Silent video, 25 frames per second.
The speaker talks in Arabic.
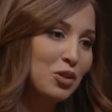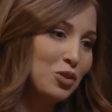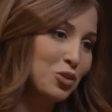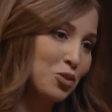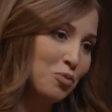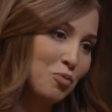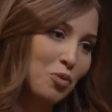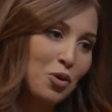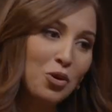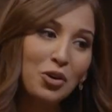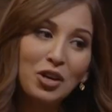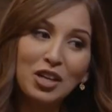
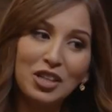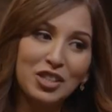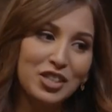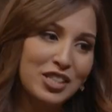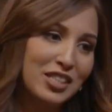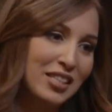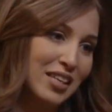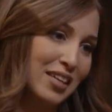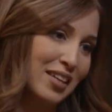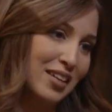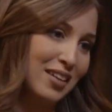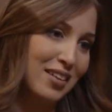الجمهور
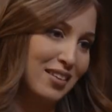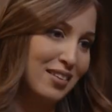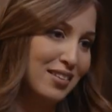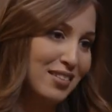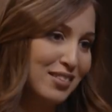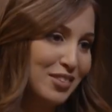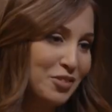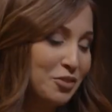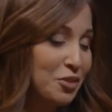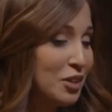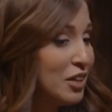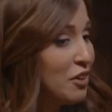الجزائري
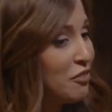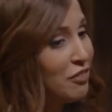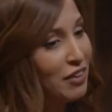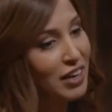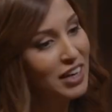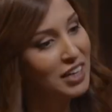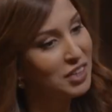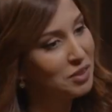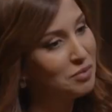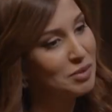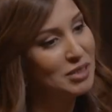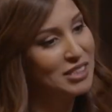يعني. وانا
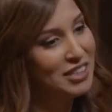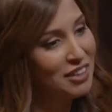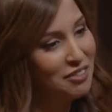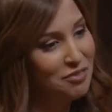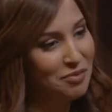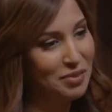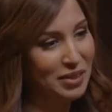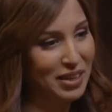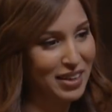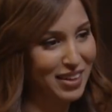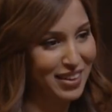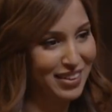فرحت بزاف
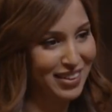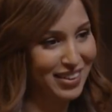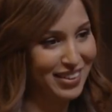بها